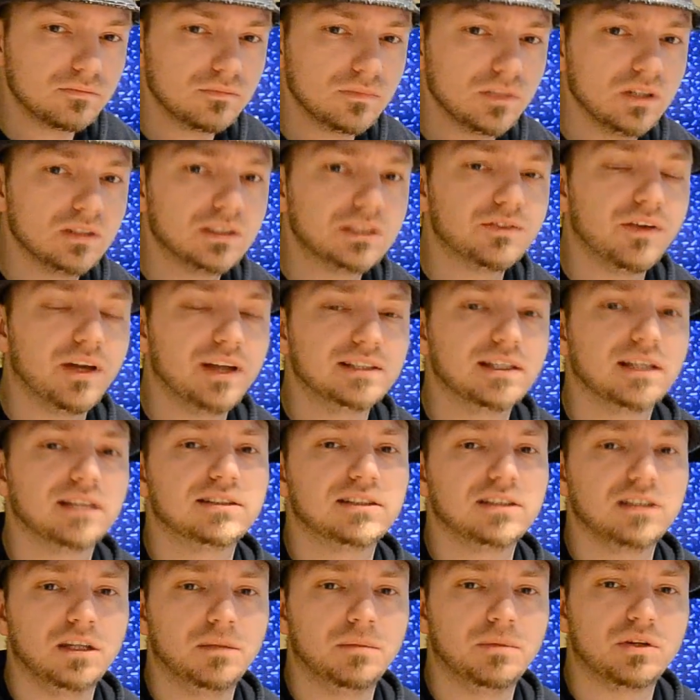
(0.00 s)
und zwar, es hat
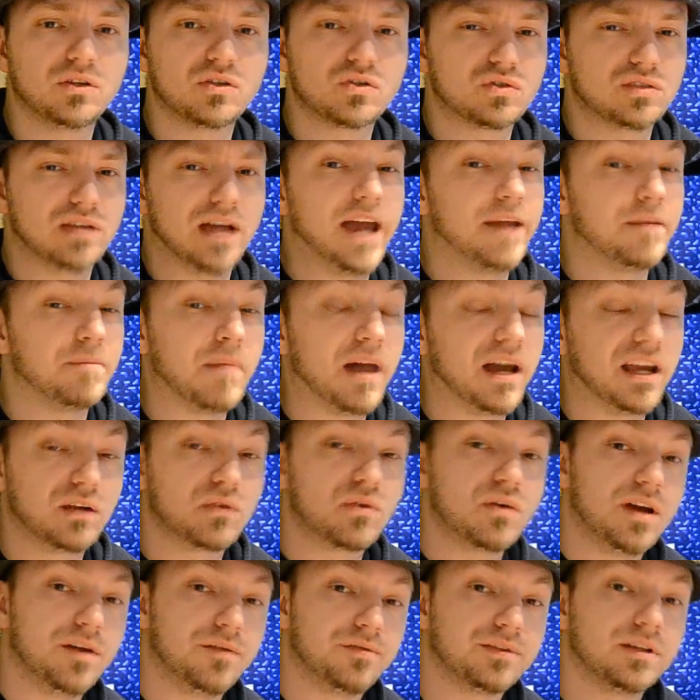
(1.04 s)
sich nämlich seit
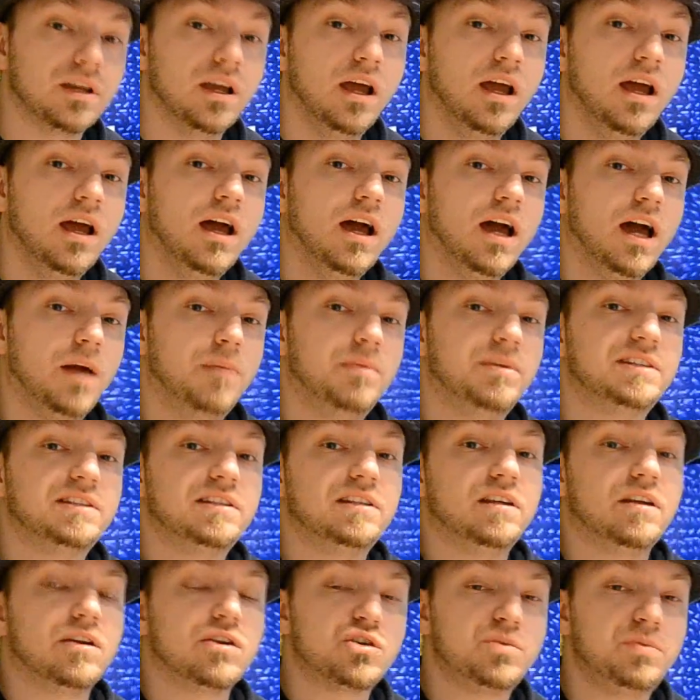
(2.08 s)
Minecraft ein
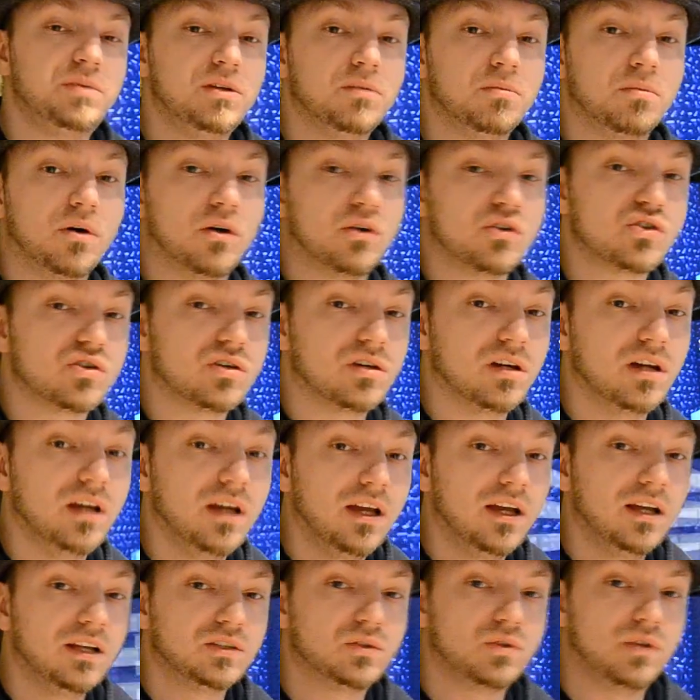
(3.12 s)
bisschen in der Spielebranche
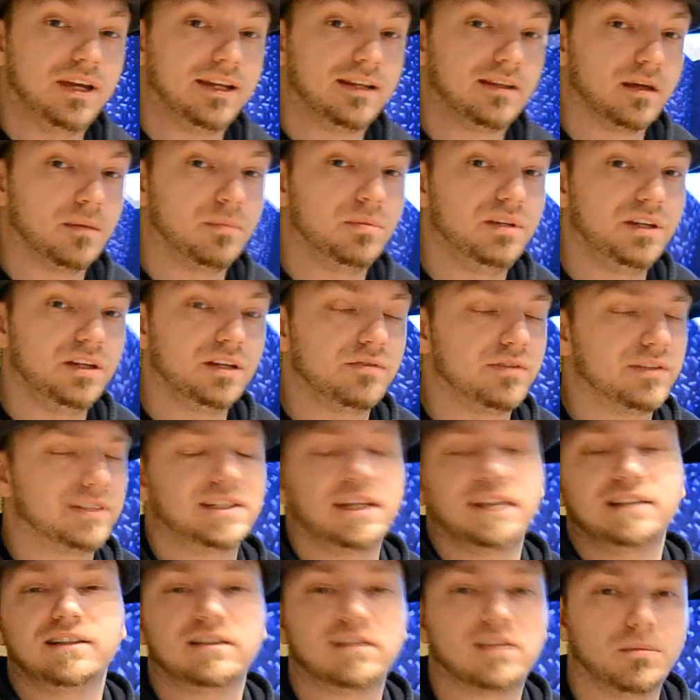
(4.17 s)
so etabliert. Was
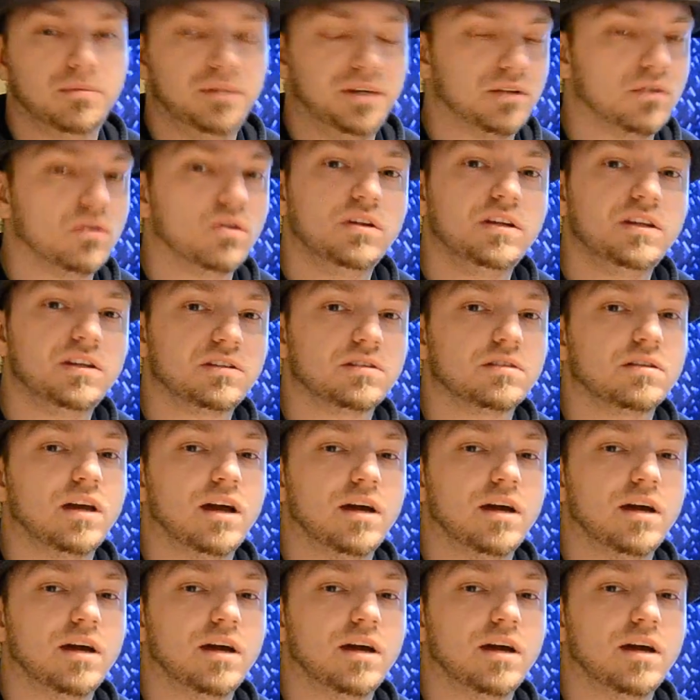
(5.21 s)
heißt etabliert? Noch nicht.